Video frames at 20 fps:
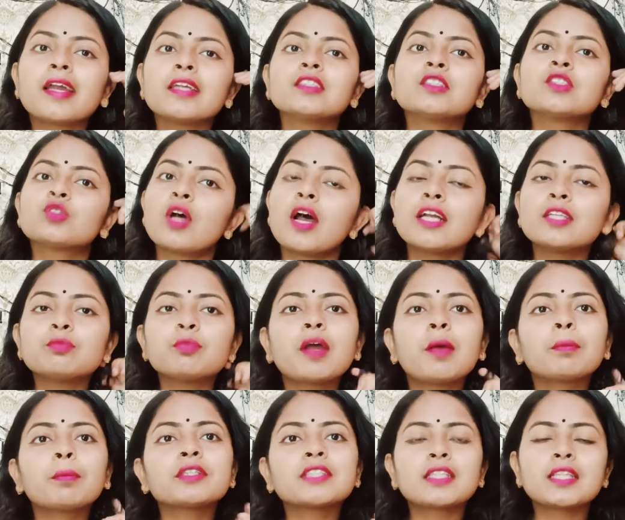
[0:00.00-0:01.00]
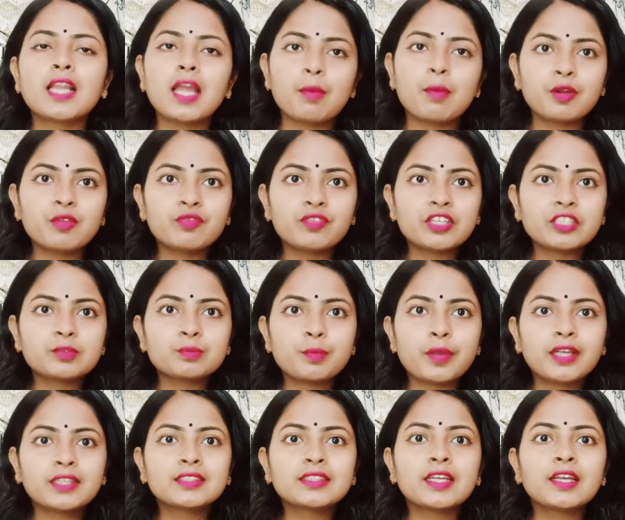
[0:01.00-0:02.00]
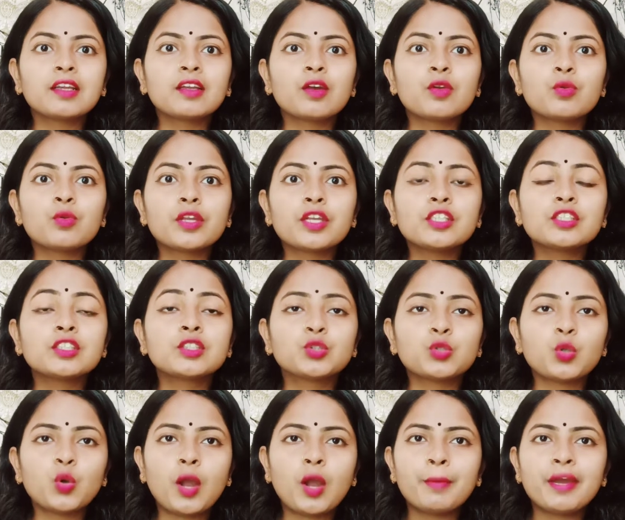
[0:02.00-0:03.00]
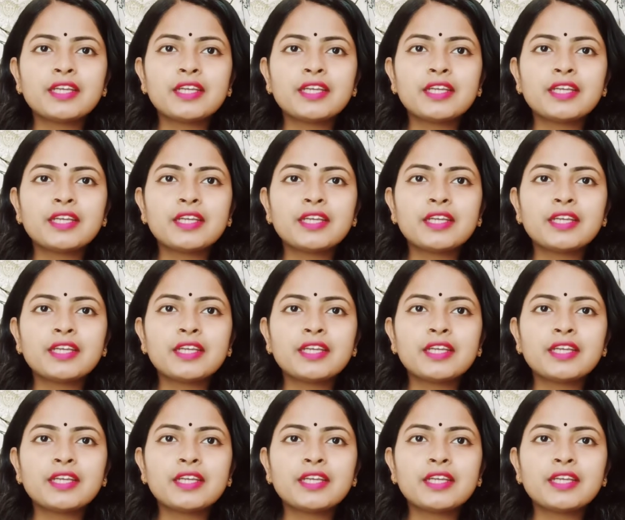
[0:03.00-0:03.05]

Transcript: या गाइस सो आज मैं आपके साथ लेमन फेस पैक शेयर करूंगी